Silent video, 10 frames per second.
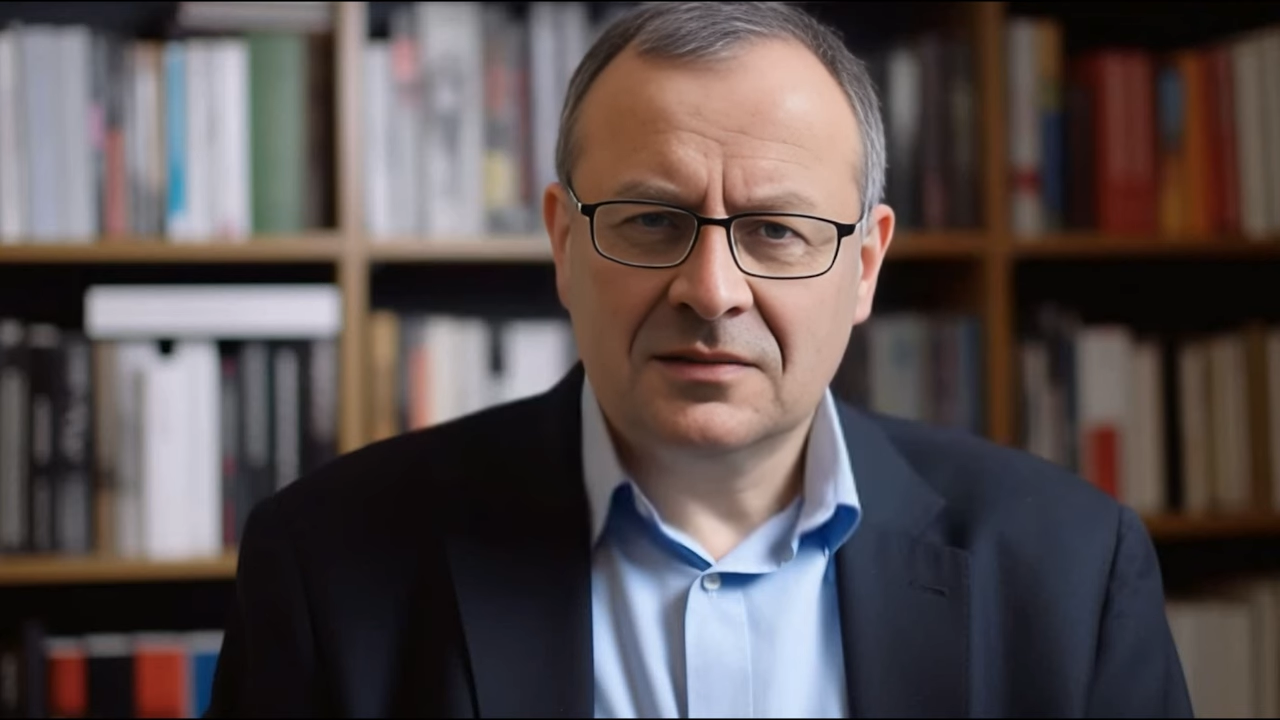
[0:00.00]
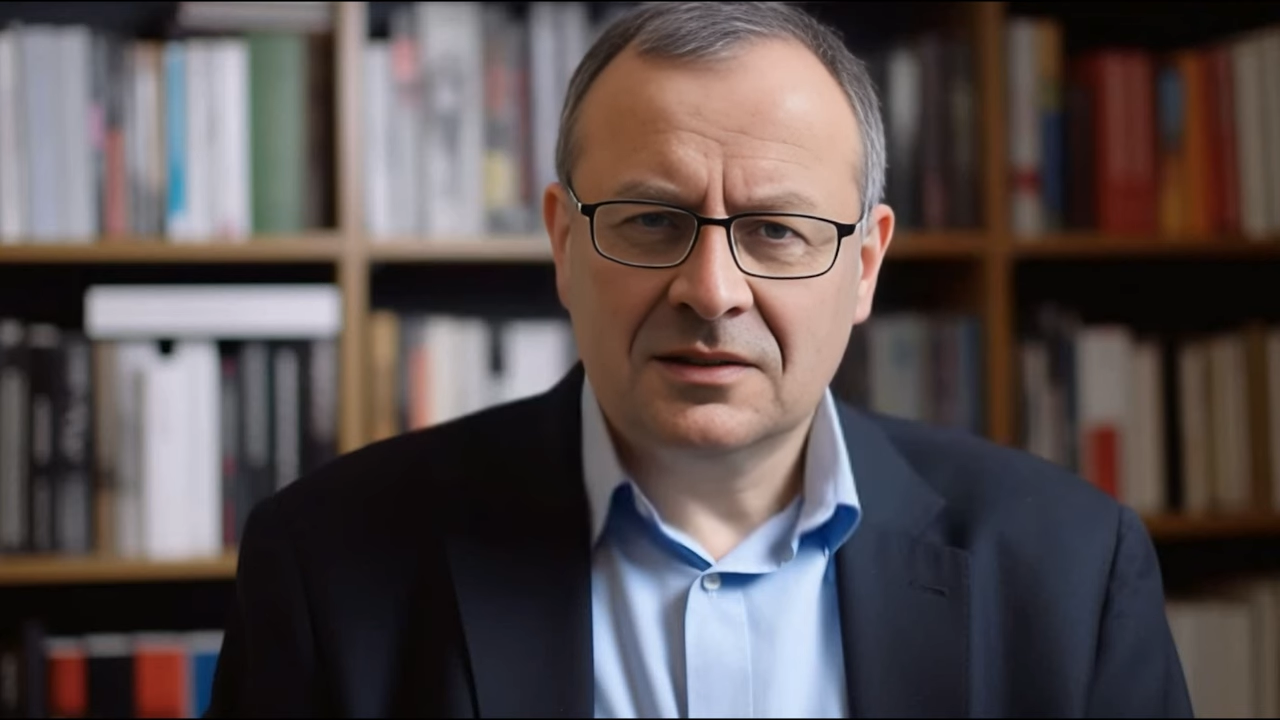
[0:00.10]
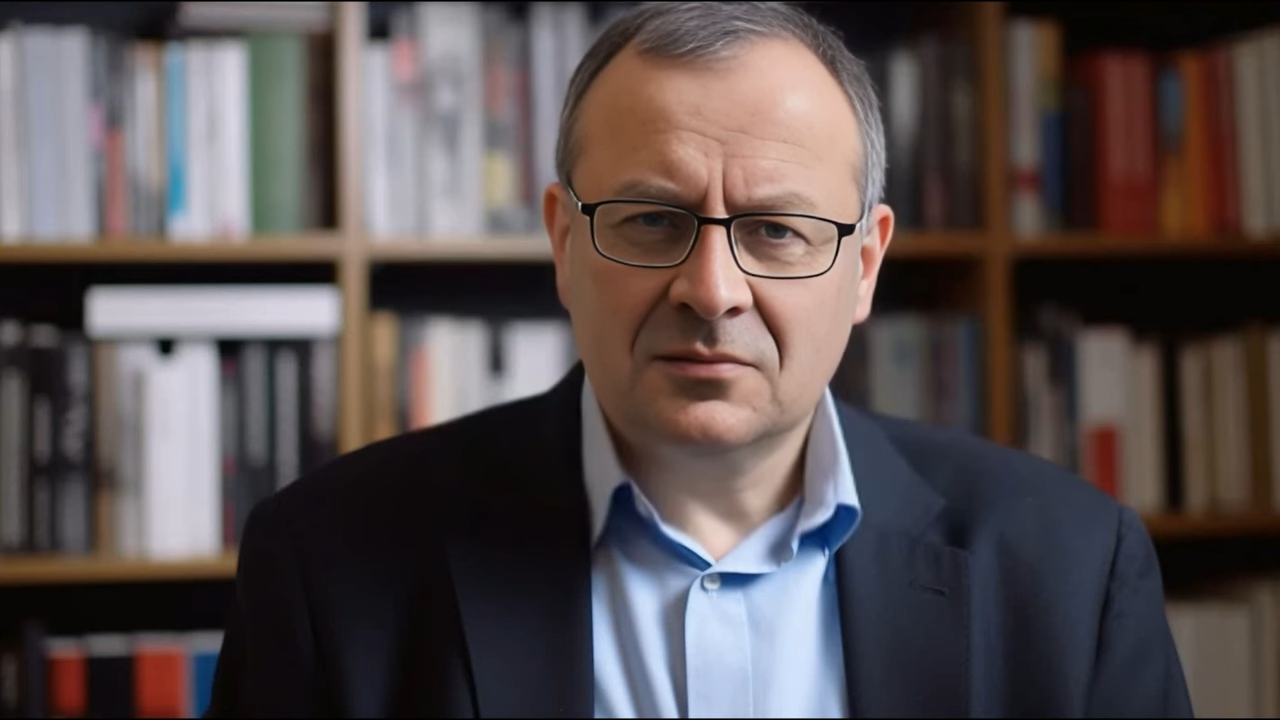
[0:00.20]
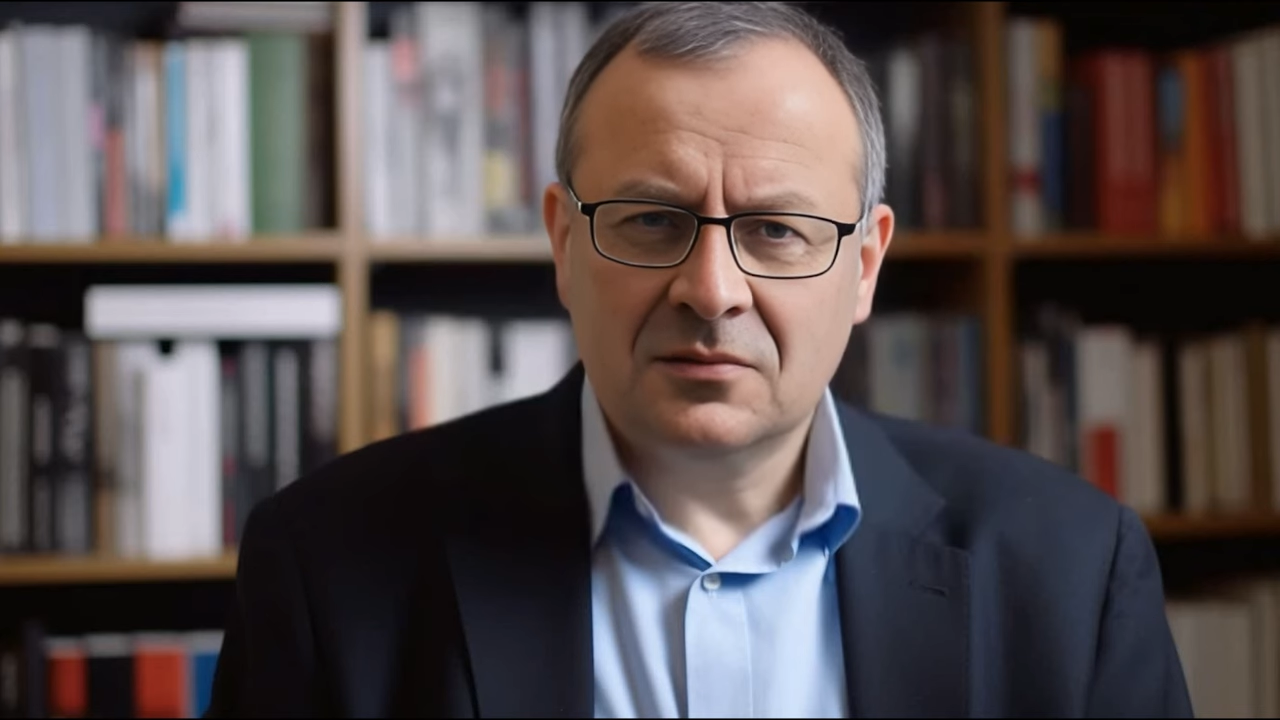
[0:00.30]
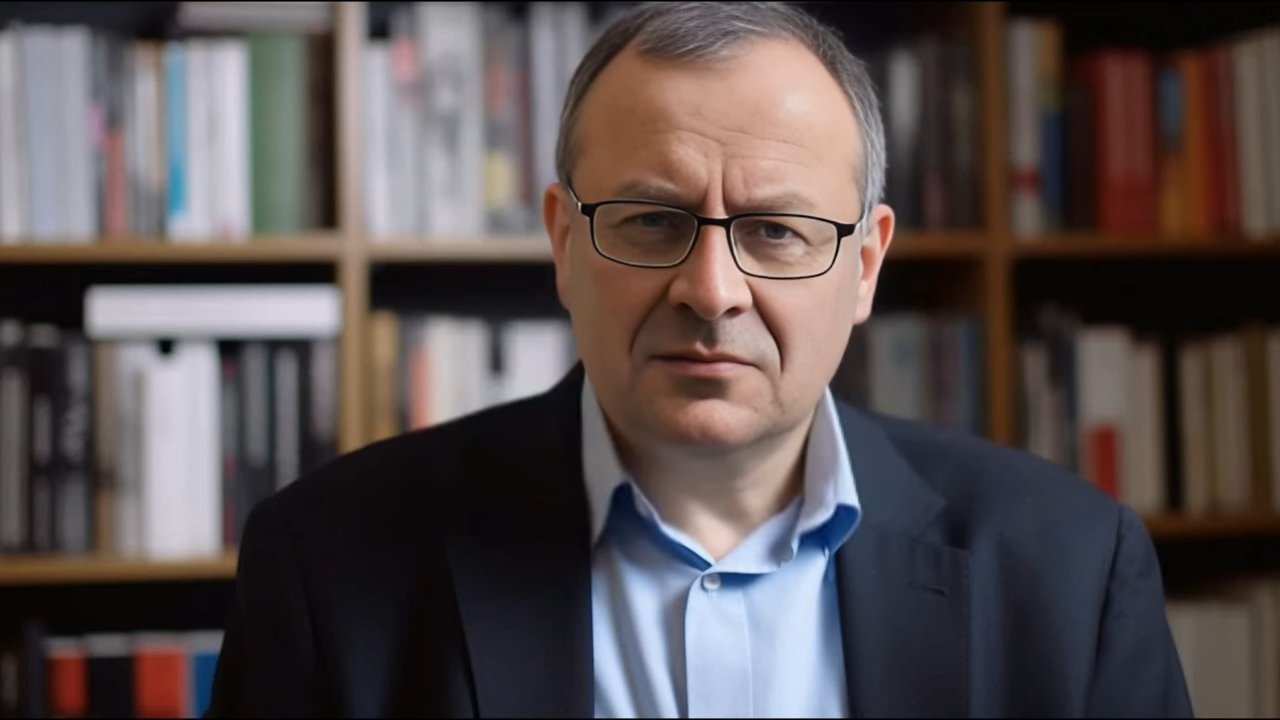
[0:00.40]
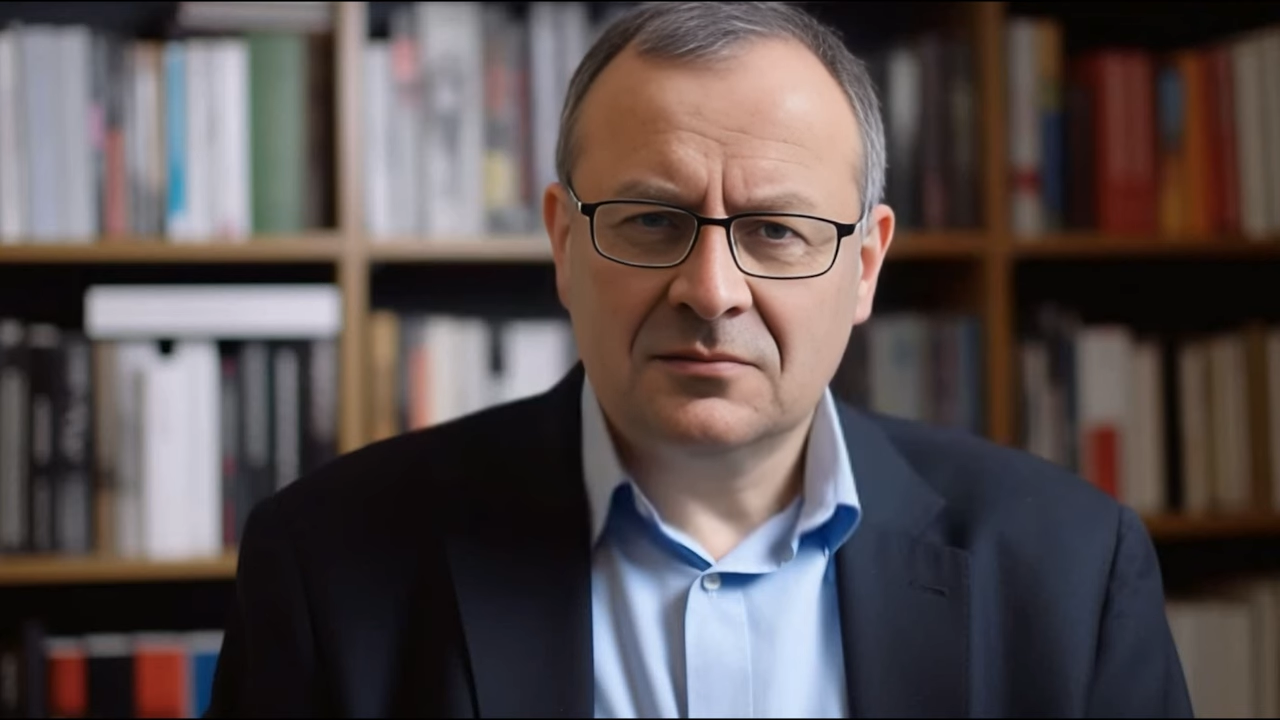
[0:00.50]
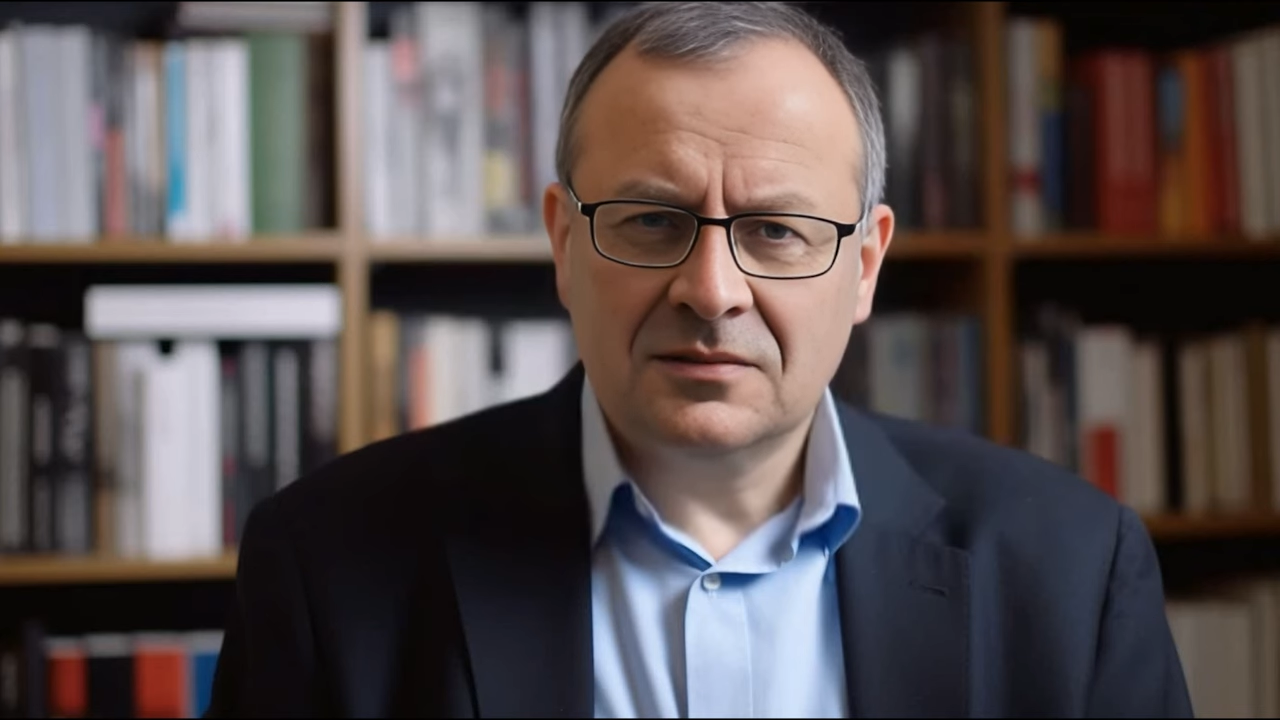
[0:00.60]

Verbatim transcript: Służby